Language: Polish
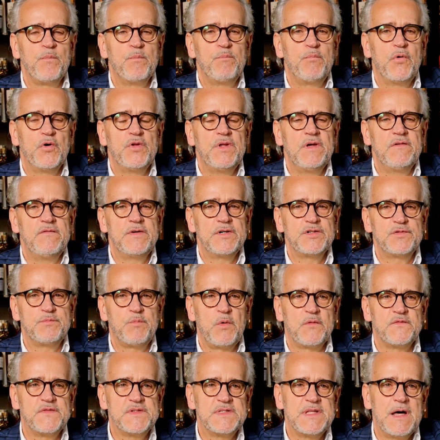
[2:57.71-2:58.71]
ponieważ
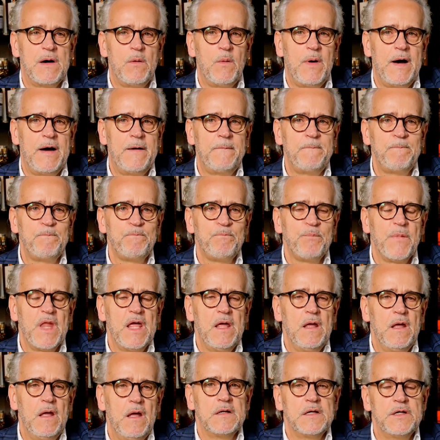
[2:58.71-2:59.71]
powstała,
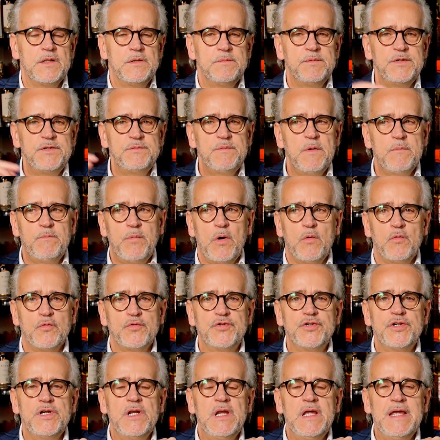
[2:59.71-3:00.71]
gdybyśmy
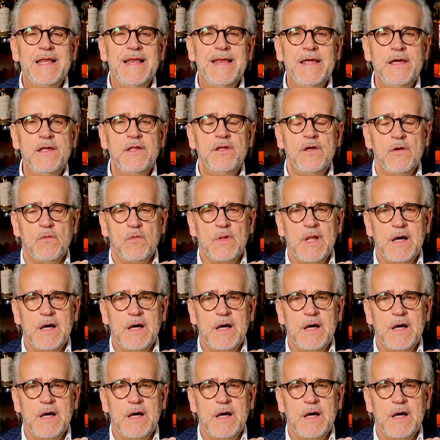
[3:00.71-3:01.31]
połączyli linią